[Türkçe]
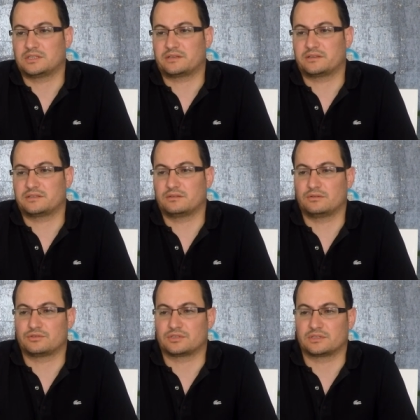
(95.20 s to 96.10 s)
İşte
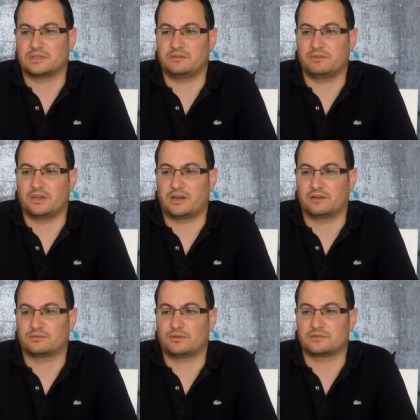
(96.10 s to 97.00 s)
resolution, TV
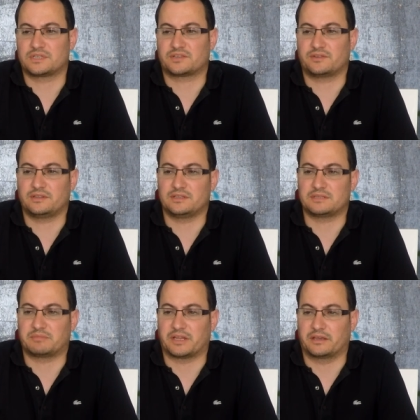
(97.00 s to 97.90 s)
out, on screen
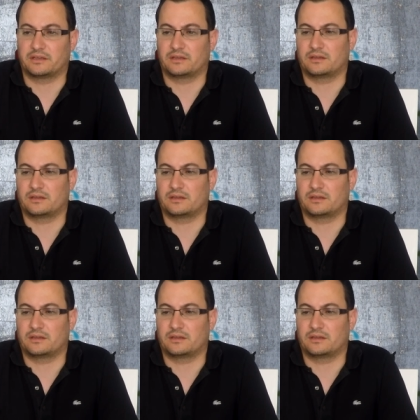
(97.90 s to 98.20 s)
display, e,